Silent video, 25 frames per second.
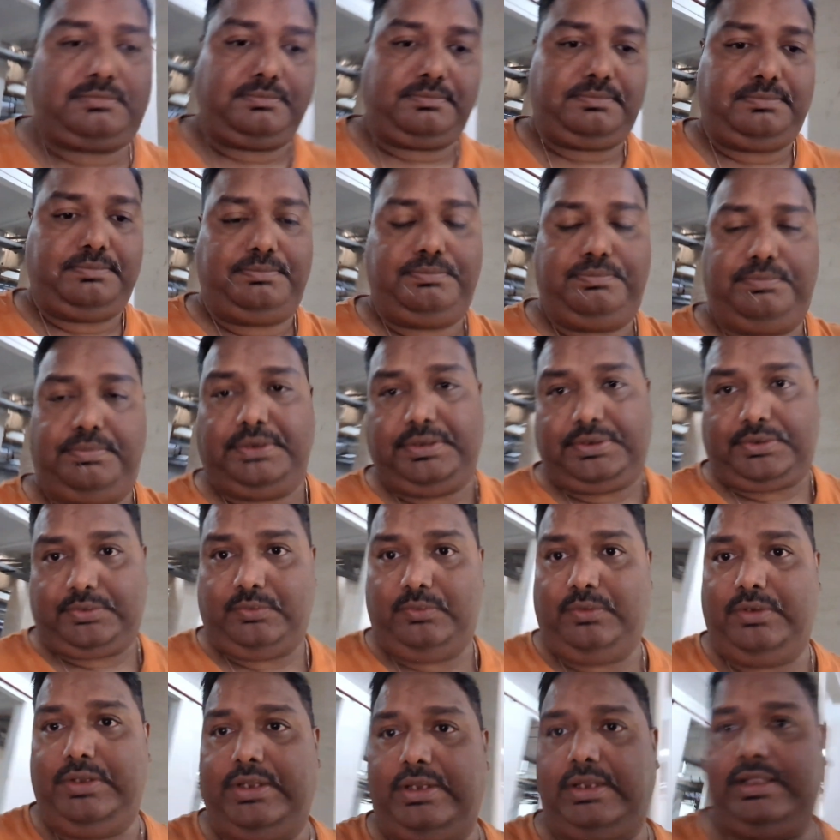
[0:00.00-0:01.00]

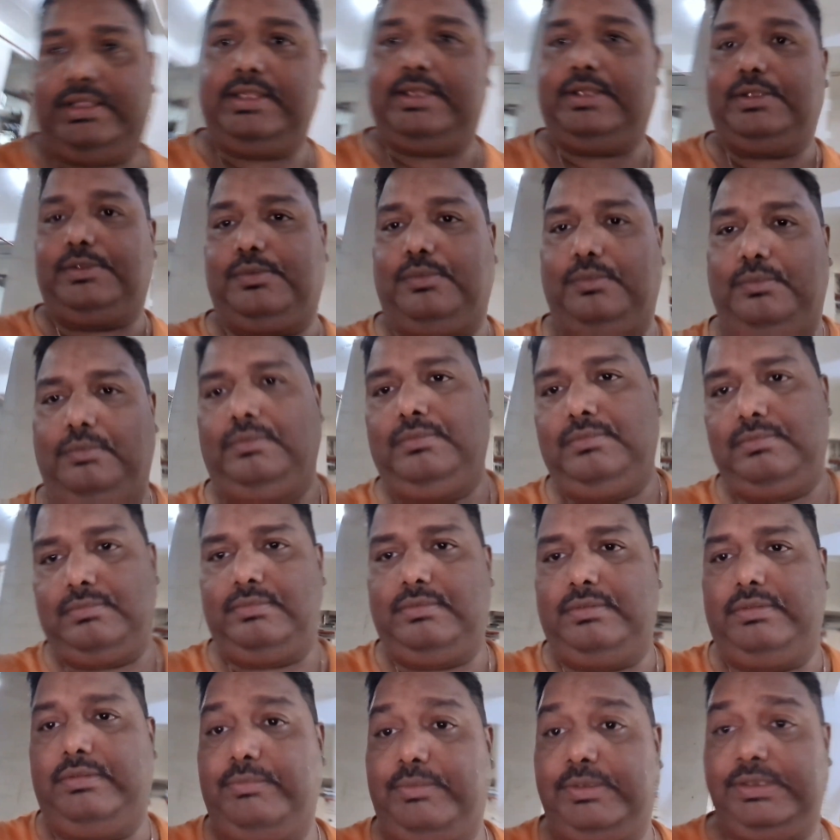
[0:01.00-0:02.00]
पेट्रोल नहीं रहेगा तो
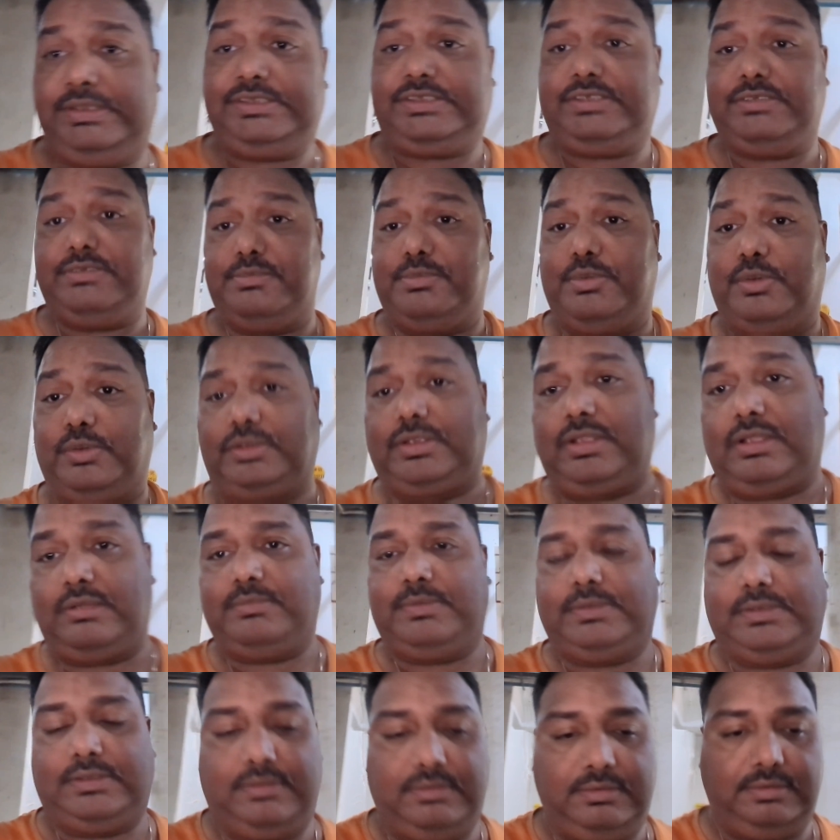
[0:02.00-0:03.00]
इमरजेंसी में बहुत
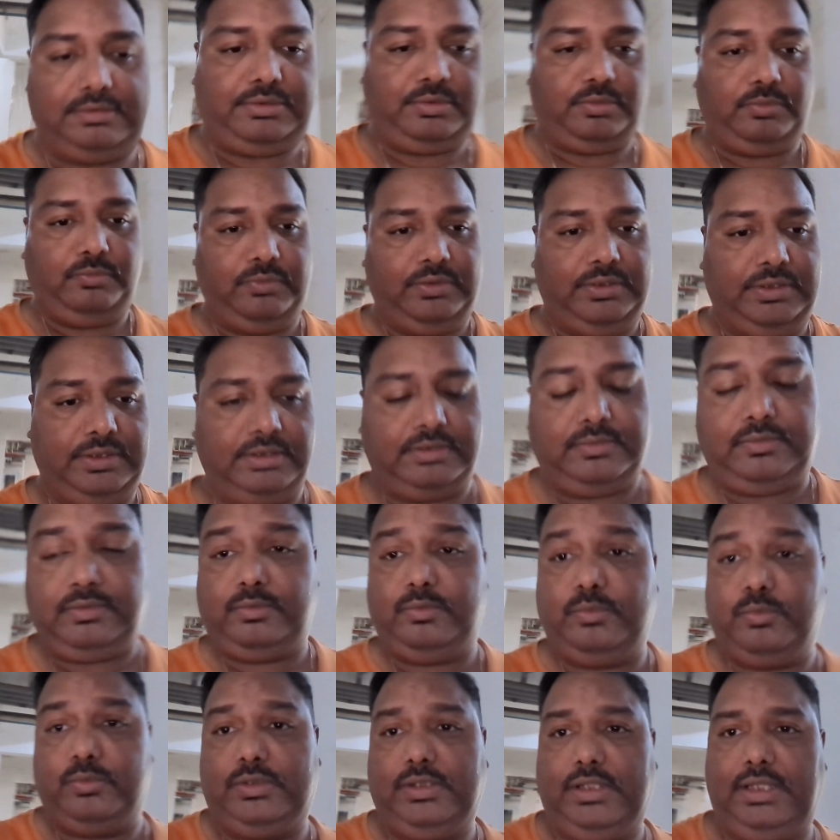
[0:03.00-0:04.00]
काम आता है टू व्हीलर
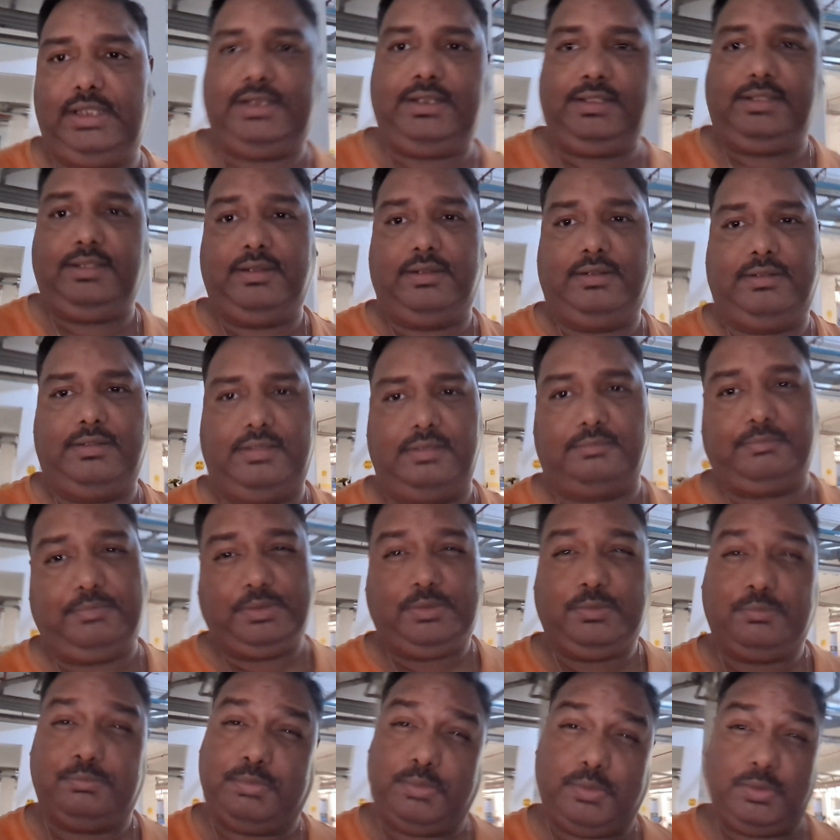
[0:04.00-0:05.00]
होता है ना घर
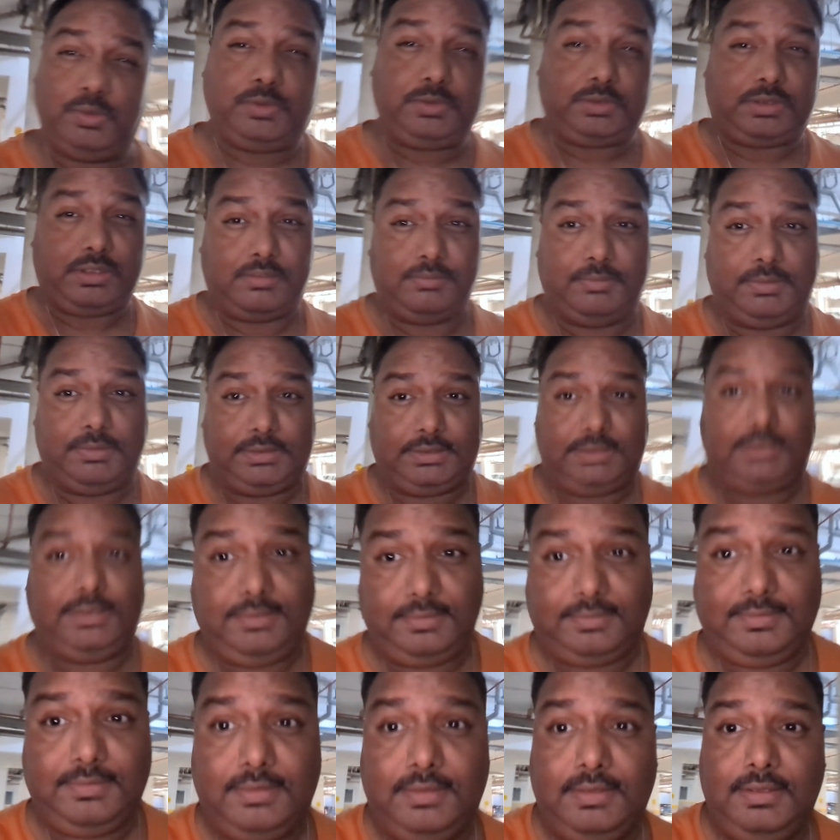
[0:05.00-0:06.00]
में तो बहुत काम आता है
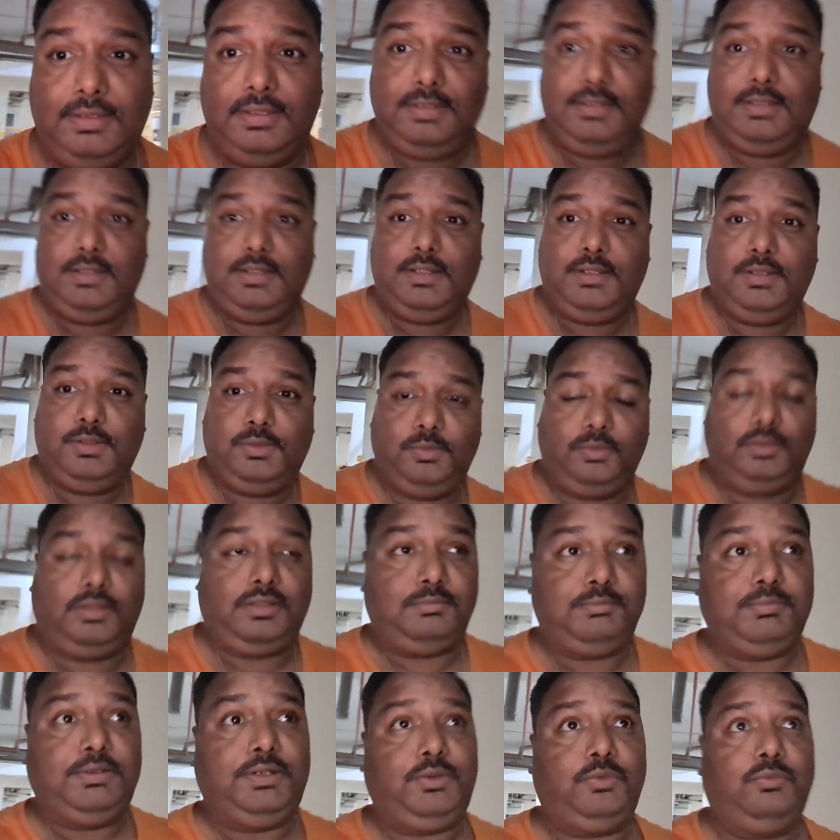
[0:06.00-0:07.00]
तो
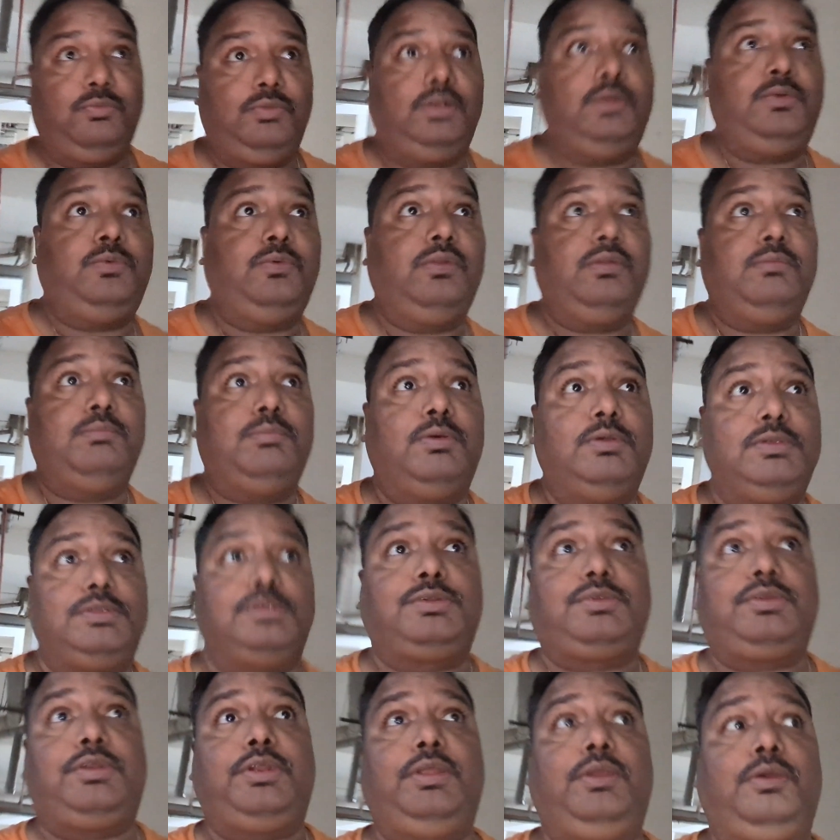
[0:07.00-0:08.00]
घर में टू व्हीलर होना बहुत
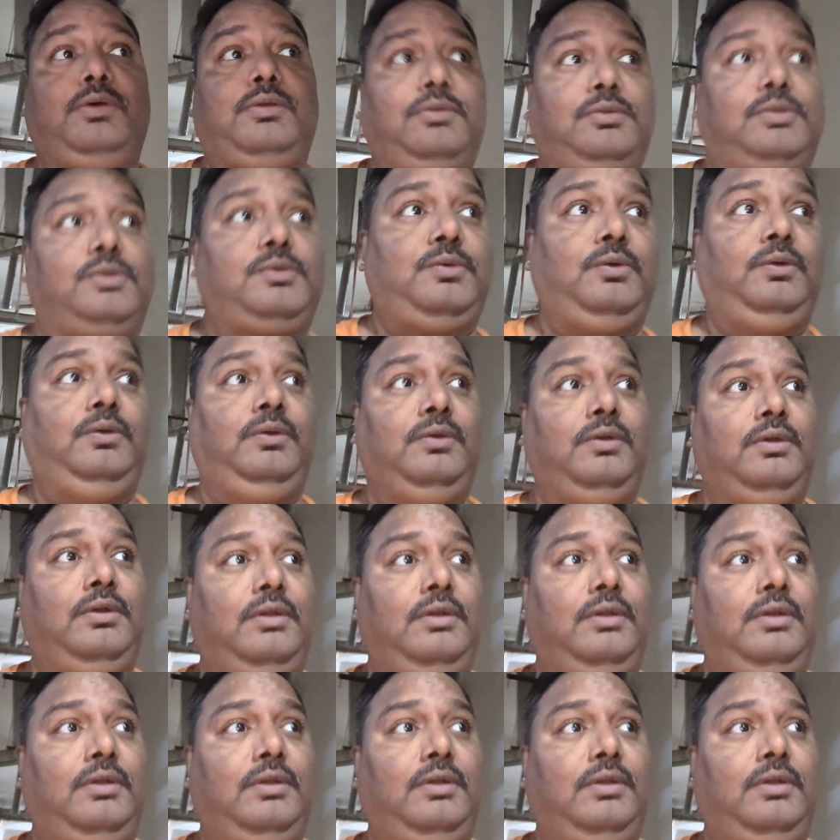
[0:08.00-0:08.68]
ज़रूरी है और उसको